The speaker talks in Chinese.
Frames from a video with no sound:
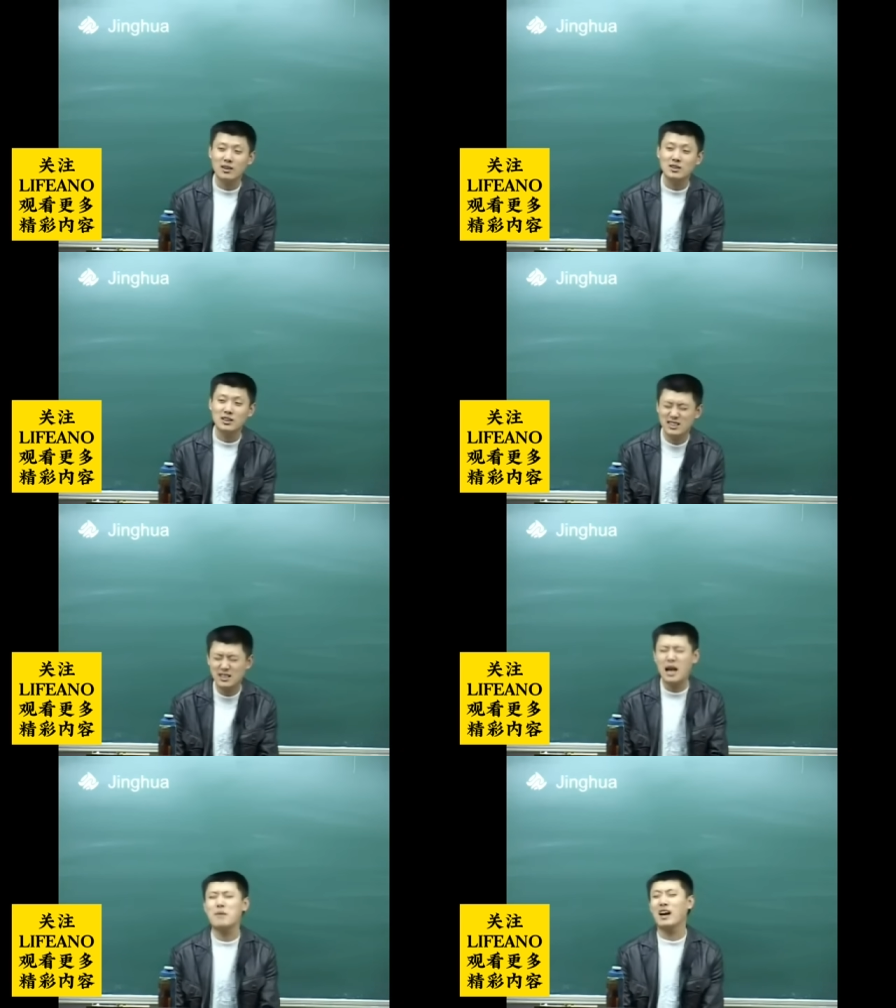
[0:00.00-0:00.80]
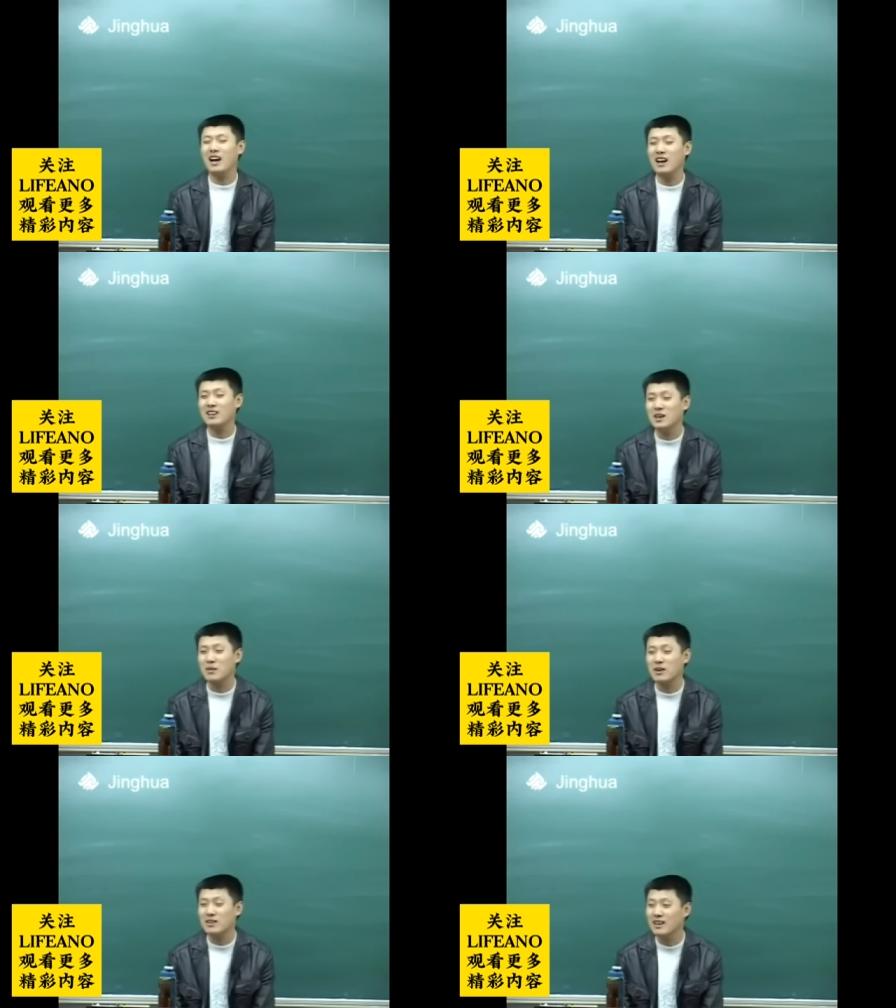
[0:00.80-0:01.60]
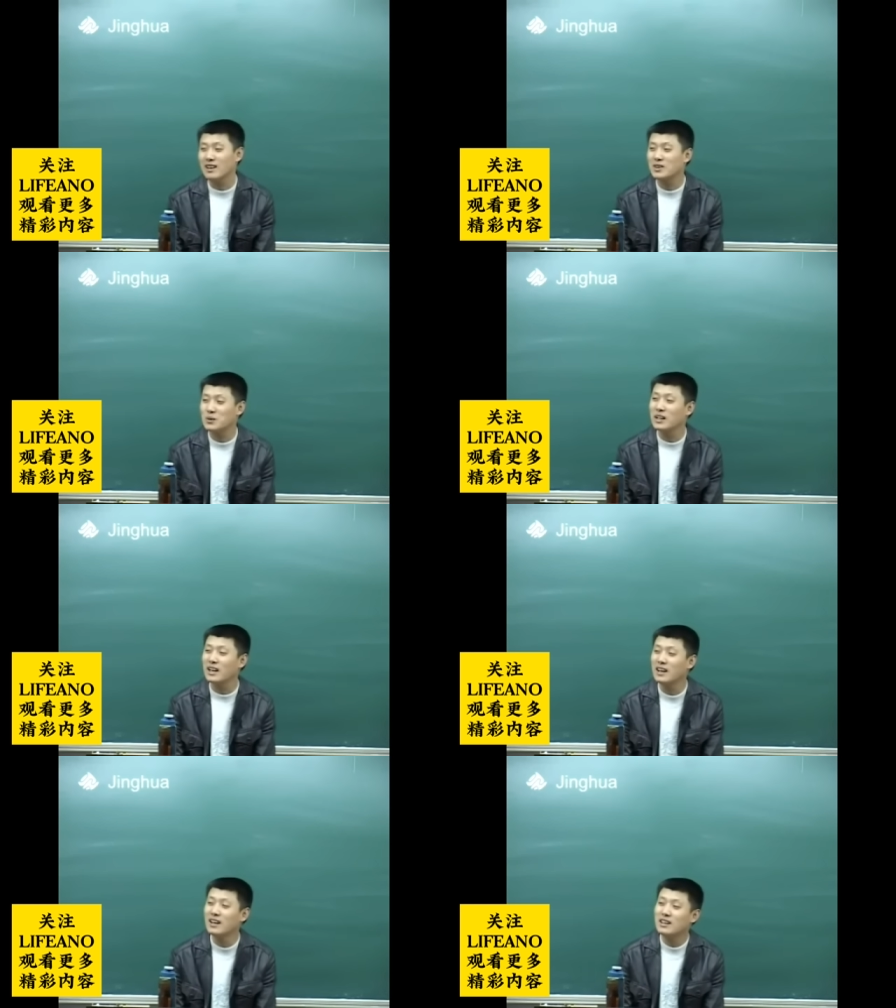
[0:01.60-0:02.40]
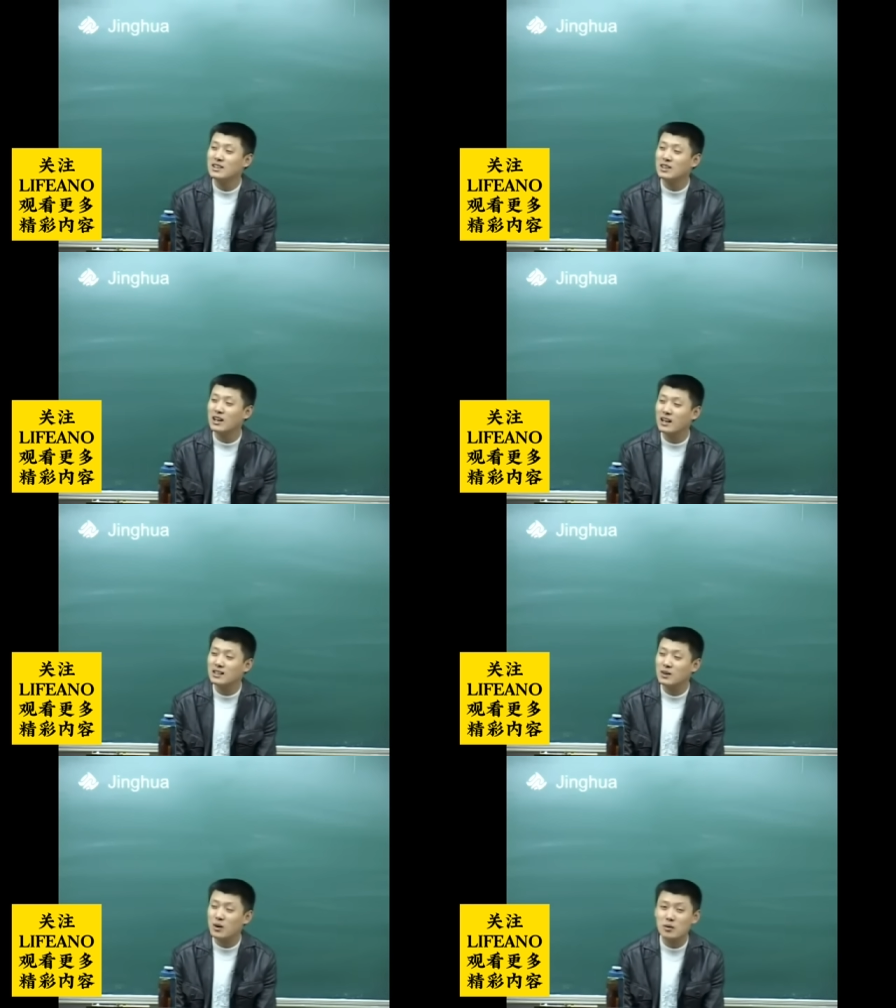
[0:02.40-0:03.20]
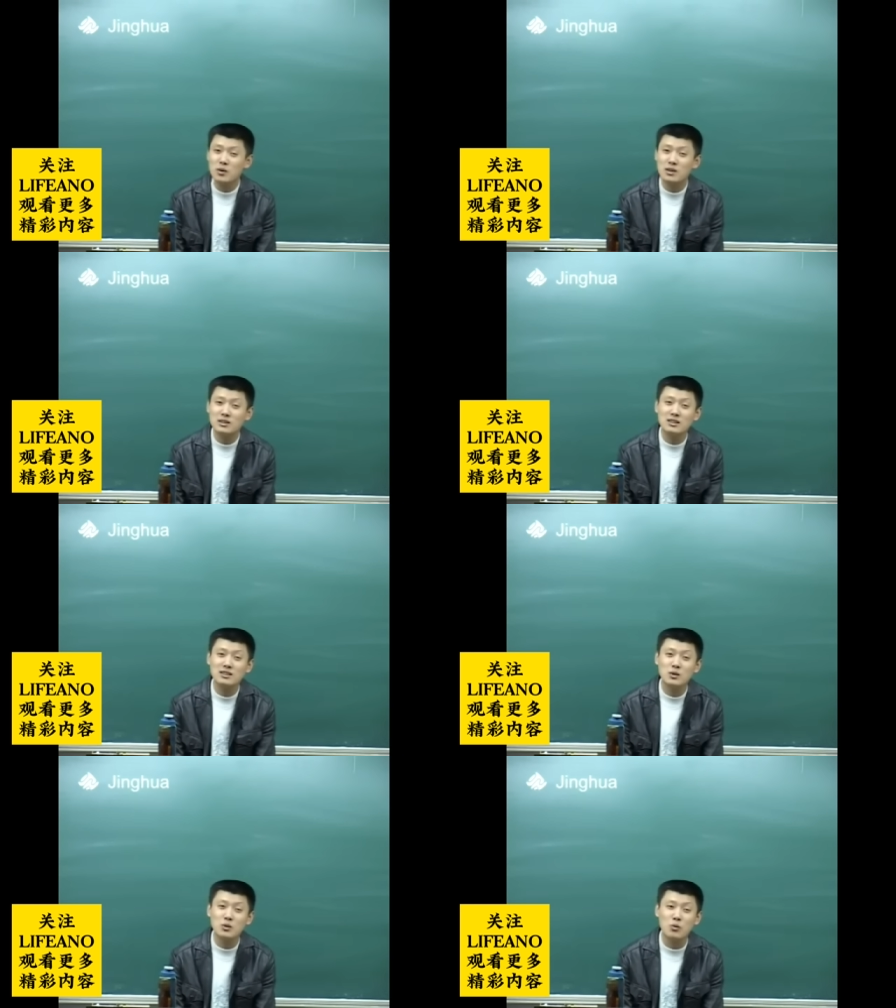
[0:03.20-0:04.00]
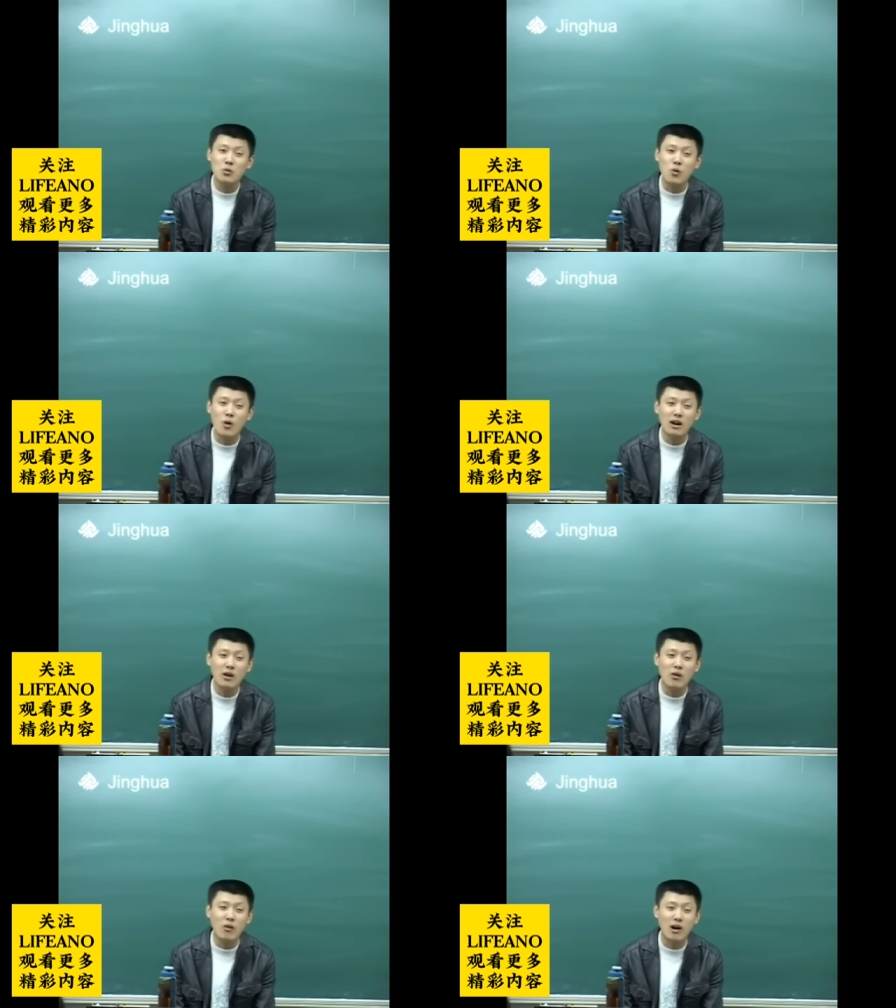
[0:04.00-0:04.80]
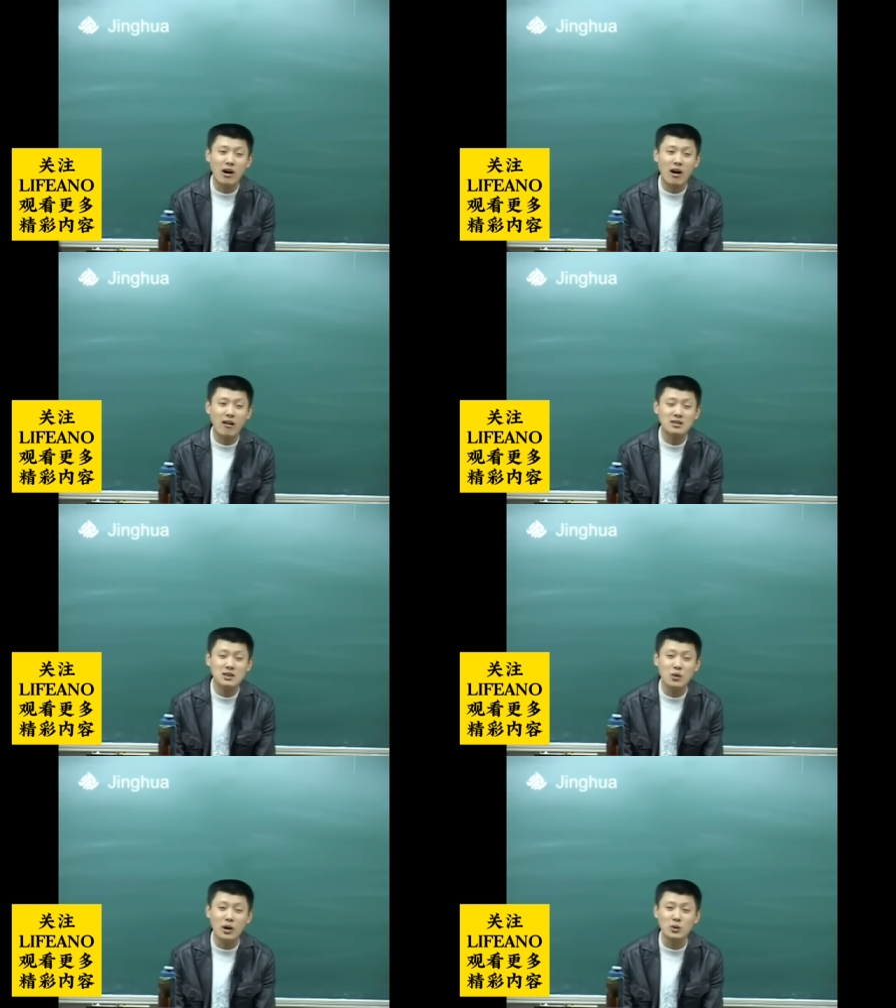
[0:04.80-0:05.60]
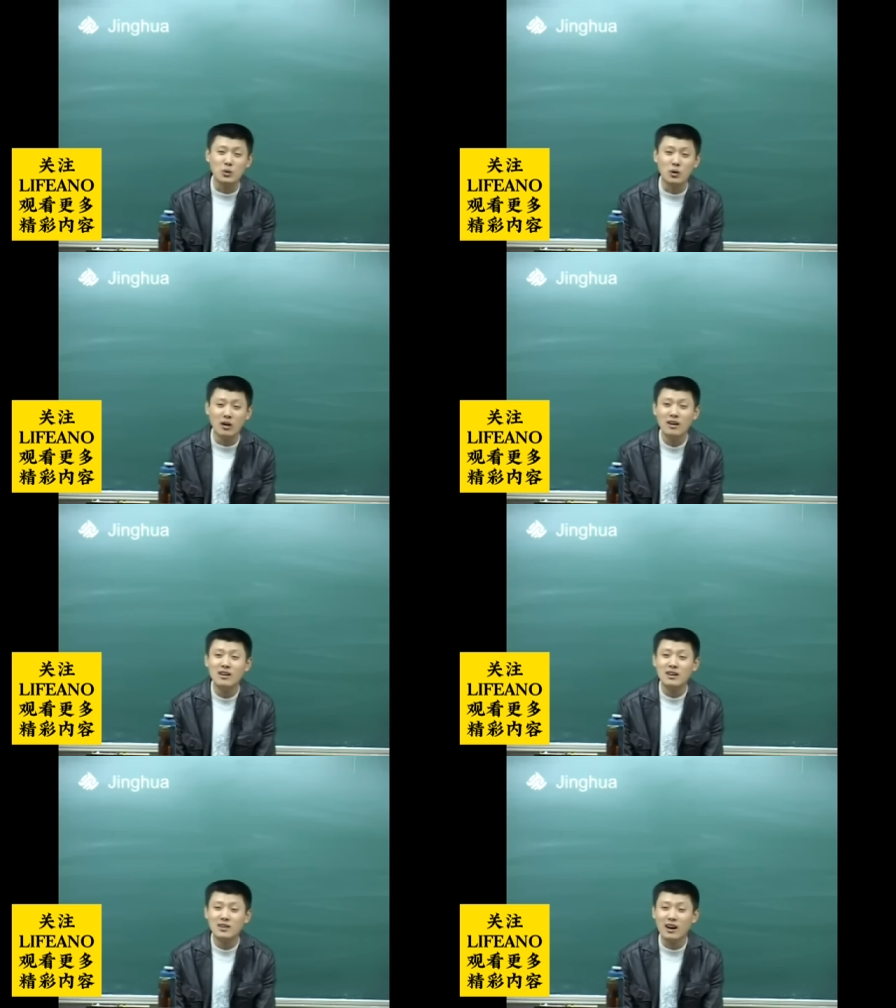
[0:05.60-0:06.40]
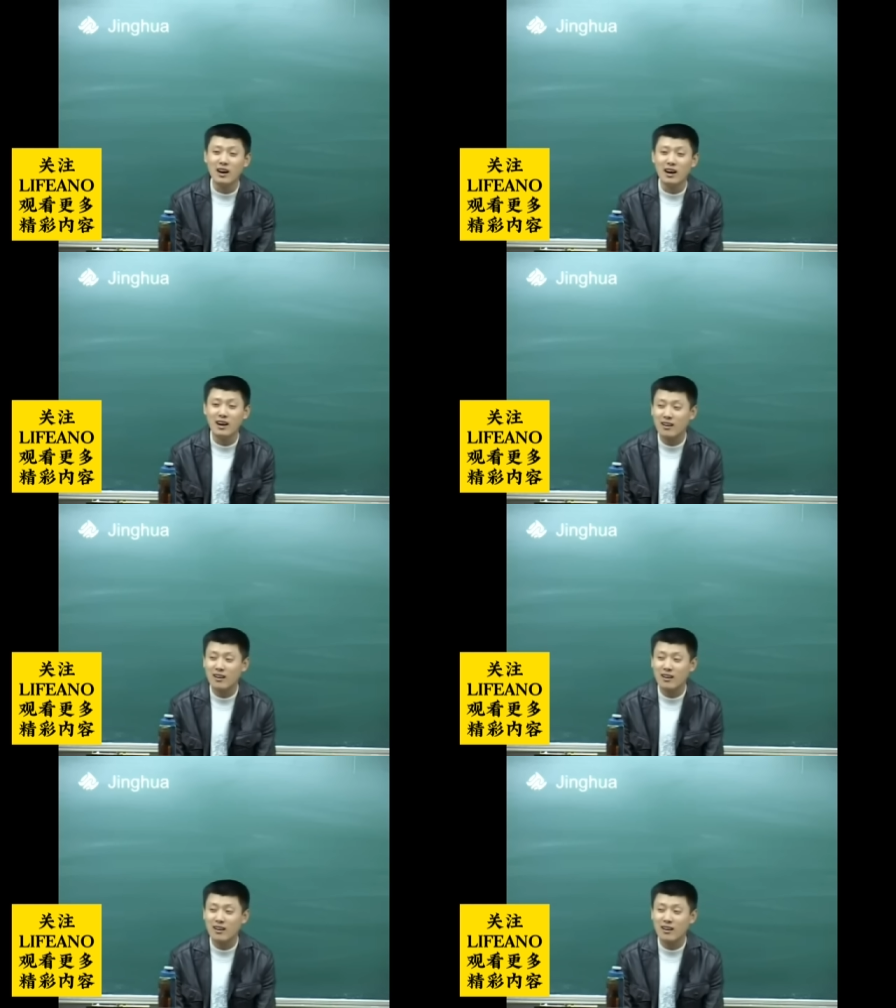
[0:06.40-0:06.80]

倒车你下不来呀，那里面的人多的是吧？那会儿我们说五环、六环、二十七环都堵，是吧？